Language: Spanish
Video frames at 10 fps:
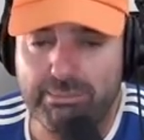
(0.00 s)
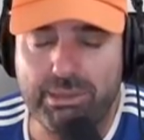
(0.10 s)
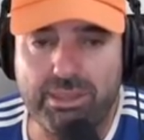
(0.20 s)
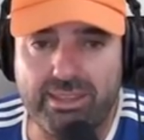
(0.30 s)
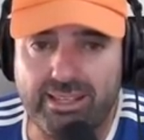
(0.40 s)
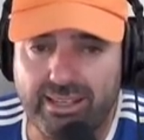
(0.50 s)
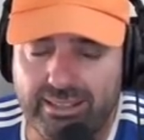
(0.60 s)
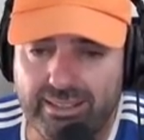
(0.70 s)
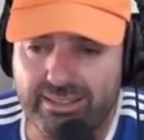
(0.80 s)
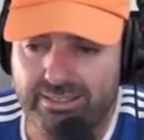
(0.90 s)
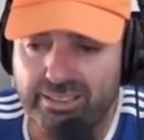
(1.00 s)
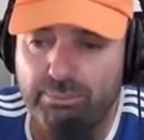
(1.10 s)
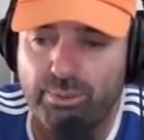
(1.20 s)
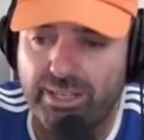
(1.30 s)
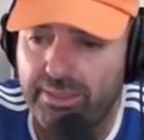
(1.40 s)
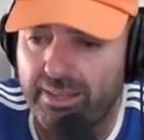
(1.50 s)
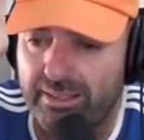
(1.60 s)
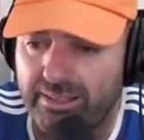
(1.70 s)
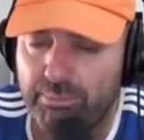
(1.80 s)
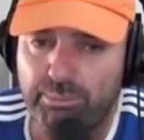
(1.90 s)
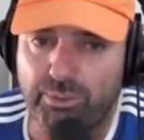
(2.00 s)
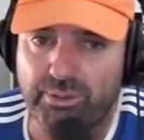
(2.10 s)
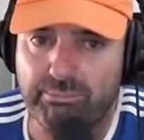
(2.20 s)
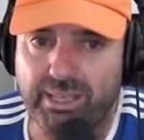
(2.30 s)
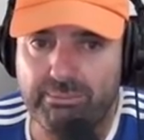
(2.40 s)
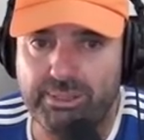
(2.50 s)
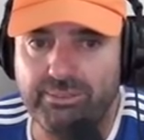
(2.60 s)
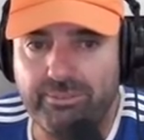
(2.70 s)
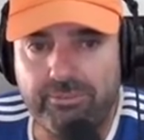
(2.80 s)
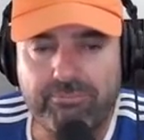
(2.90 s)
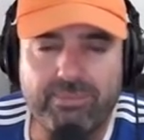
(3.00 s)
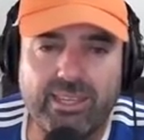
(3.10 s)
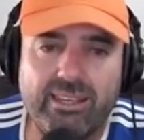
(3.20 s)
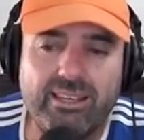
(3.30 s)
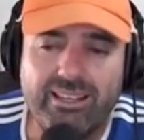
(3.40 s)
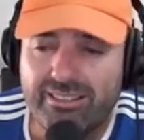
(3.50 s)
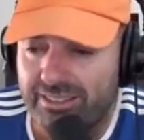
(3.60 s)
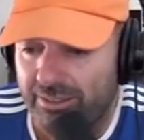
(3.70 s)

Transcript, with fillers: PC de la gente de Slimbook, gracias Slimbook por enviármelo, si